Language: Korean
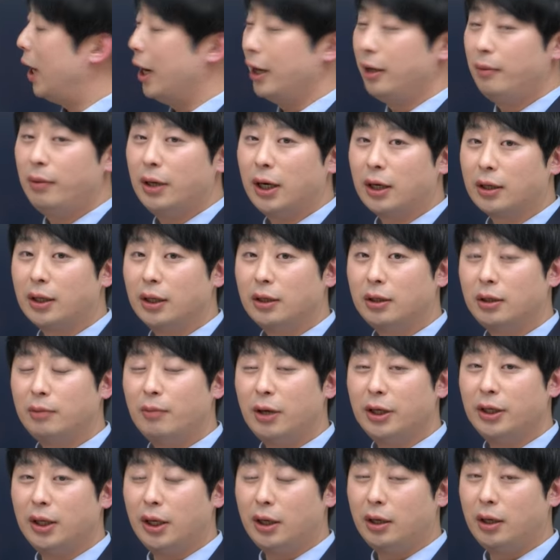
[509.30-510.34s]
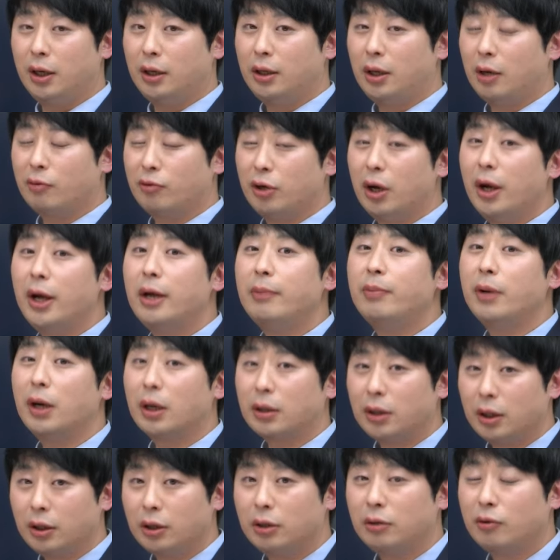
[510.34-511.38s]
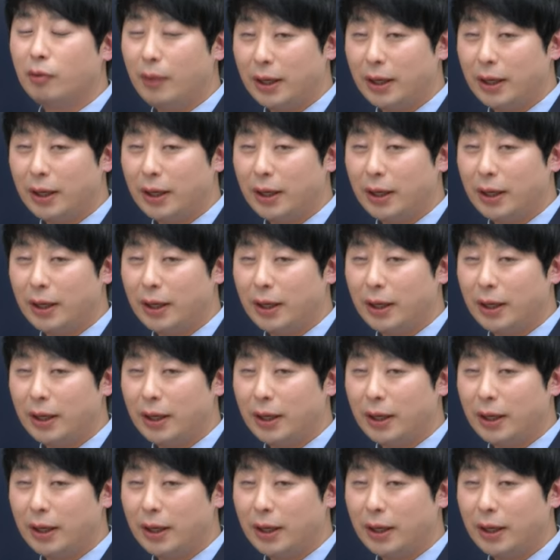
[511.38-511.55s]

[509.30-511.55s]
IB 학생들만 얘기를 했다고요? AP 학생들도